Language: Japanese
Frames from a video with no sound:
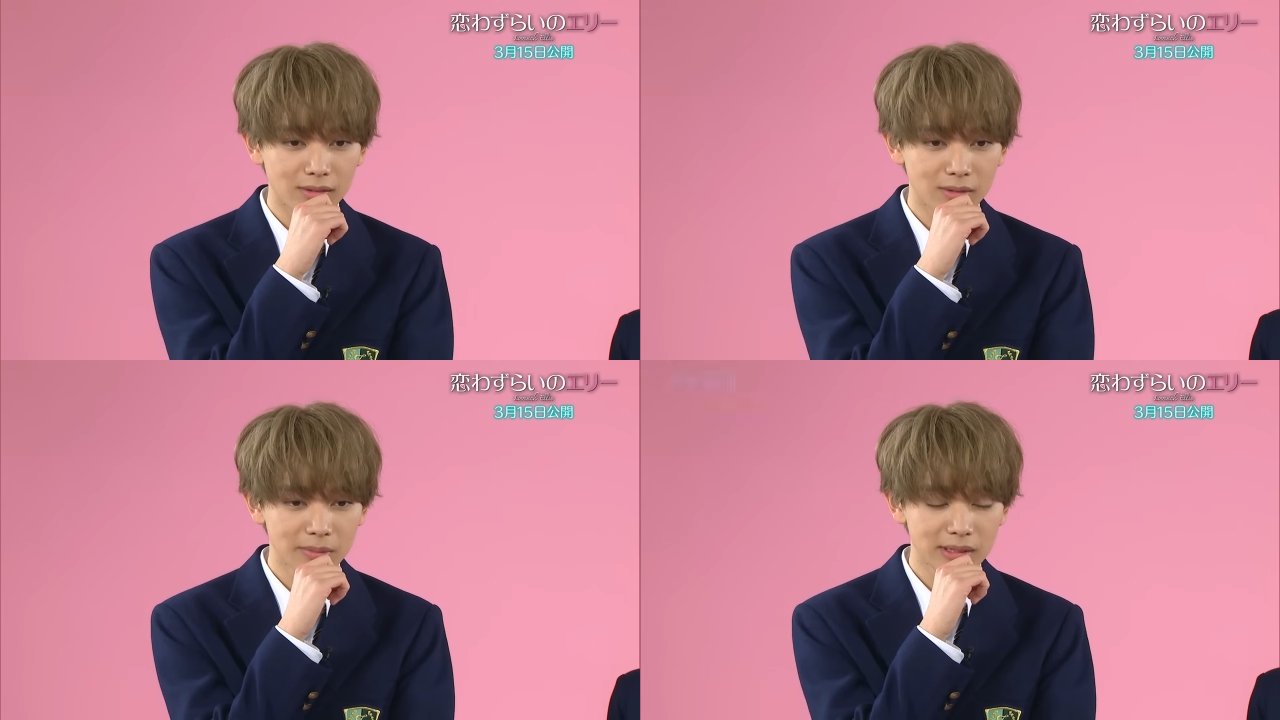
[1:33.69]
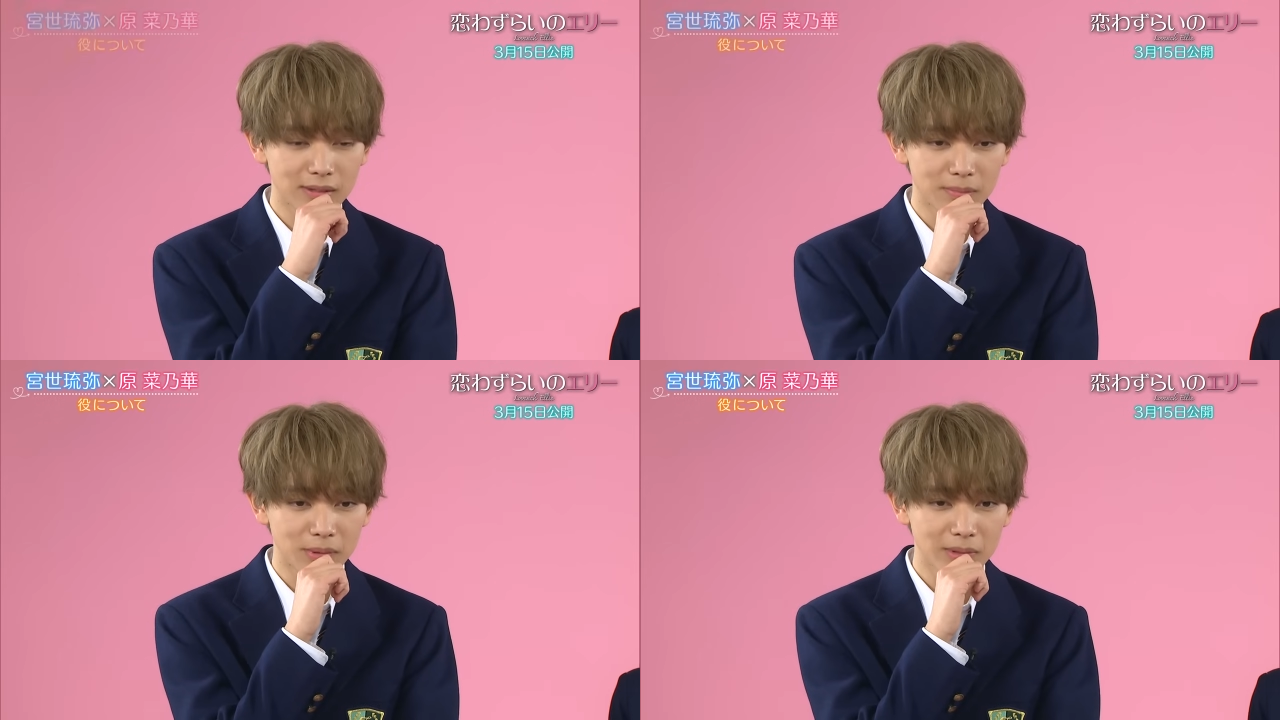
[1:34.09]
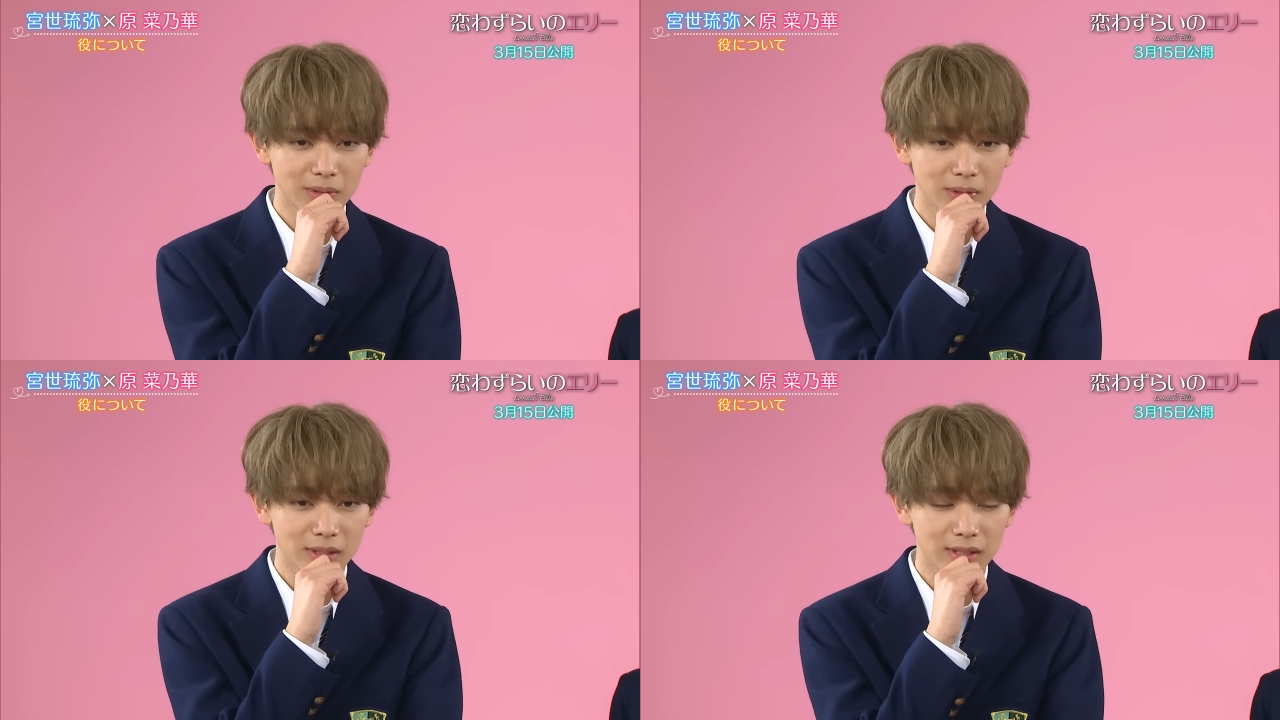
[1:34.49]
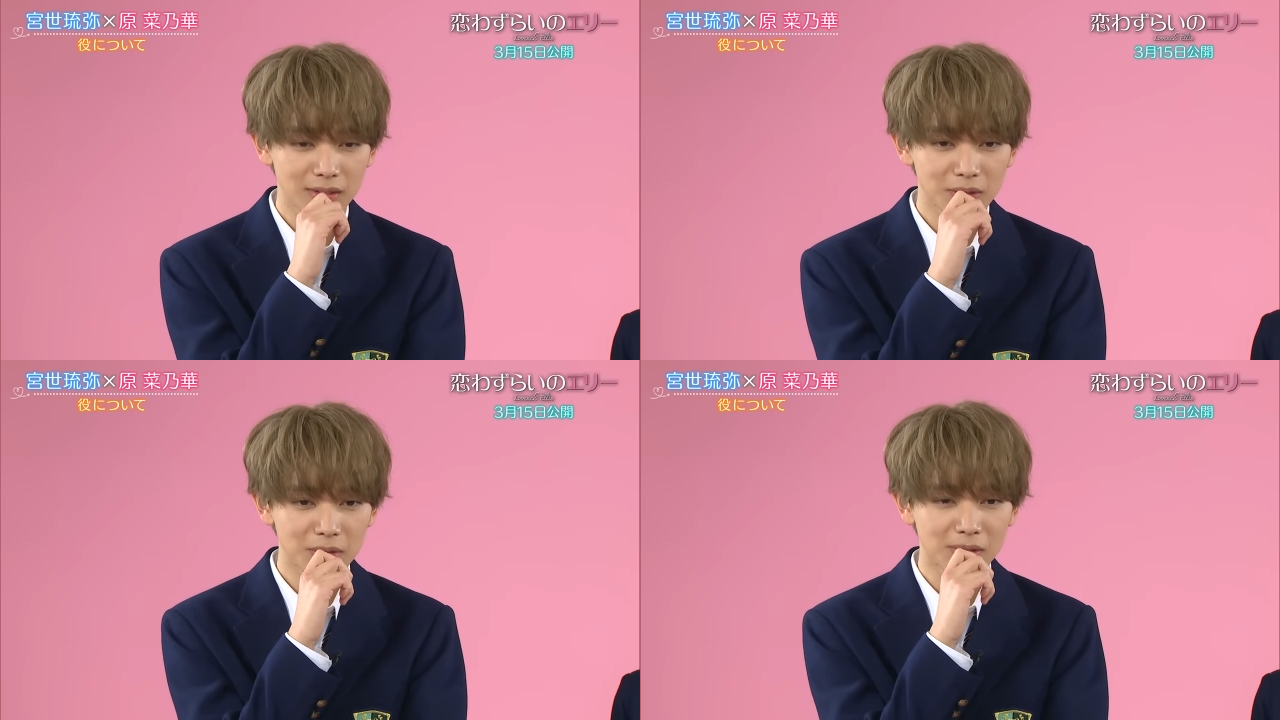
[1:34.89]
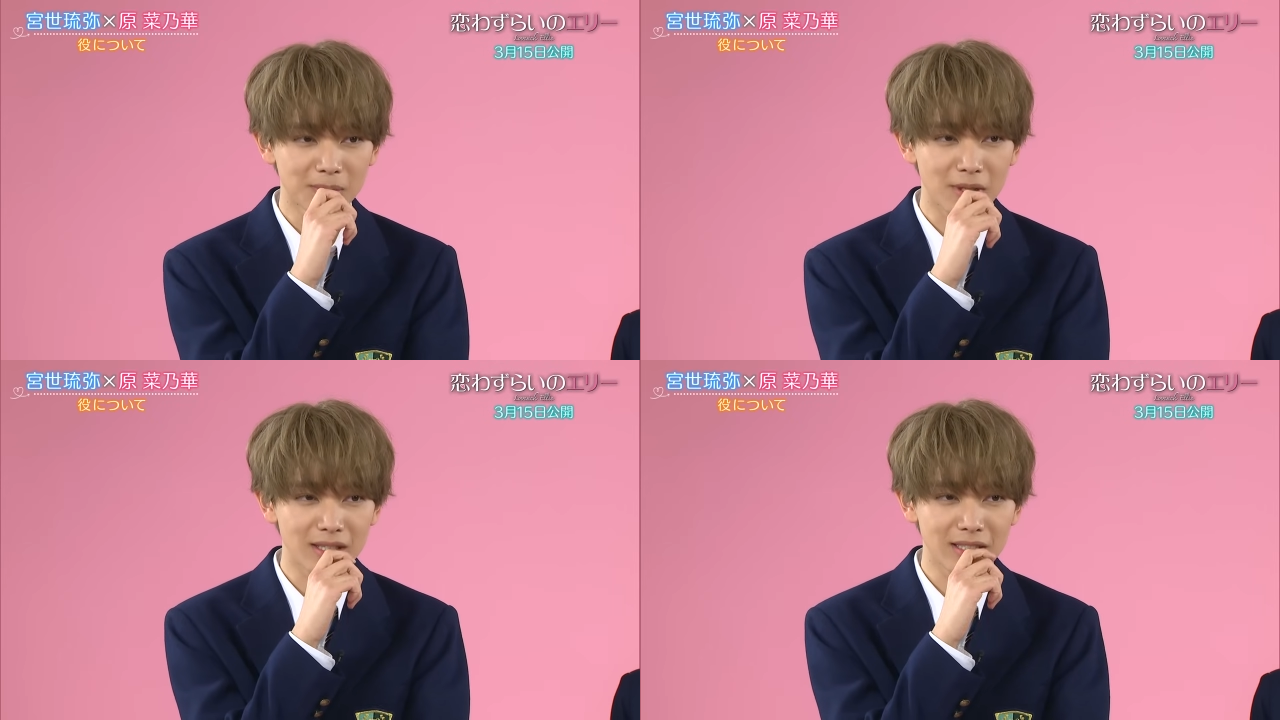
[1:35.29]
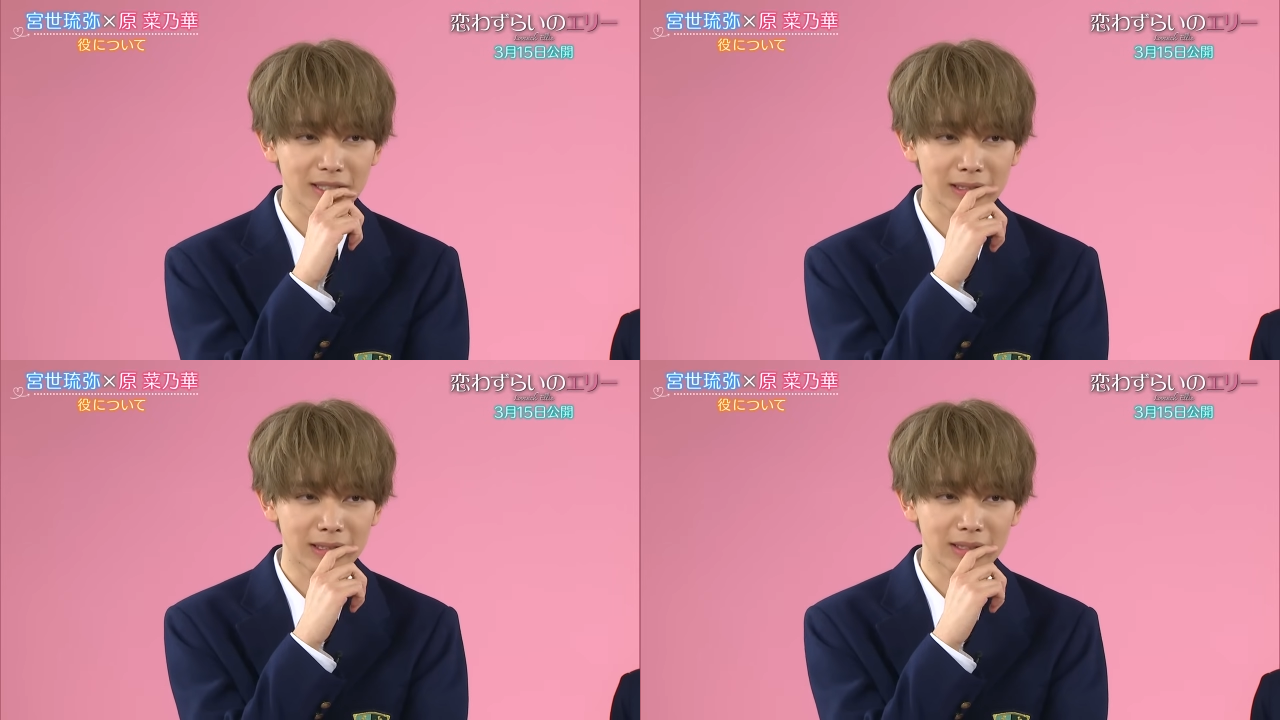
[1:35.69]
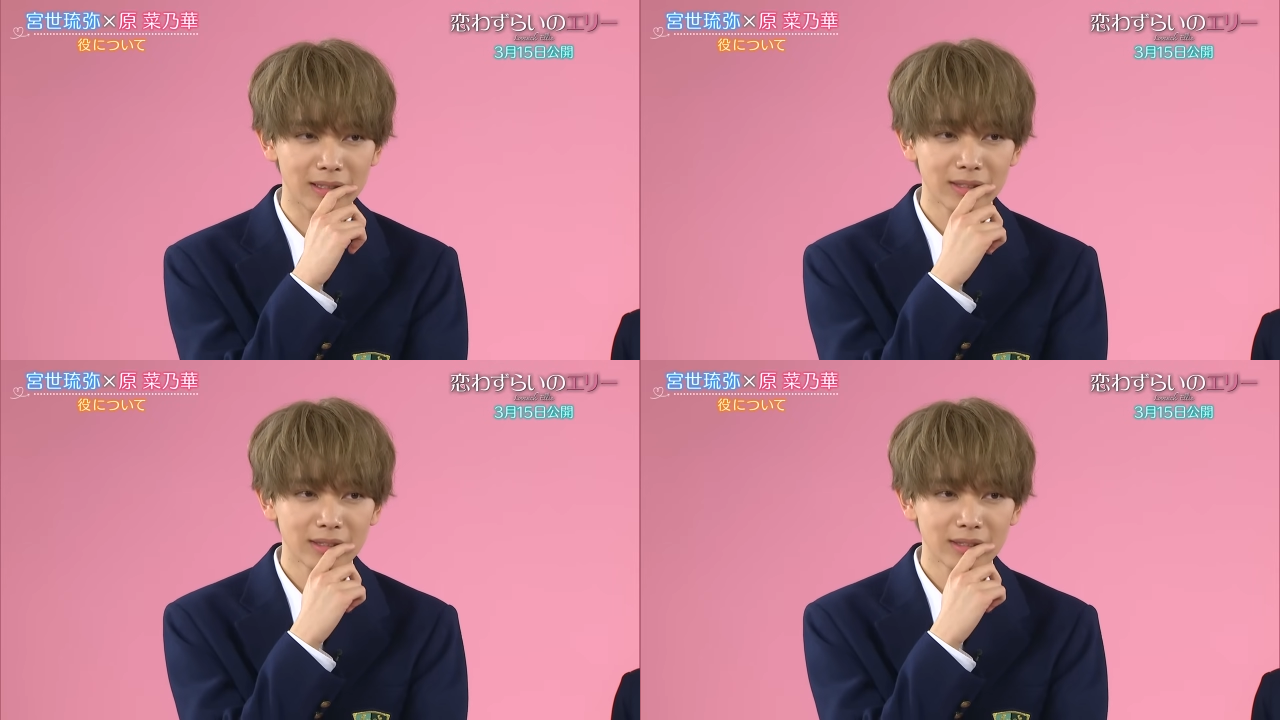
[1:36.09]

尾身くん僕と似てるところもありながら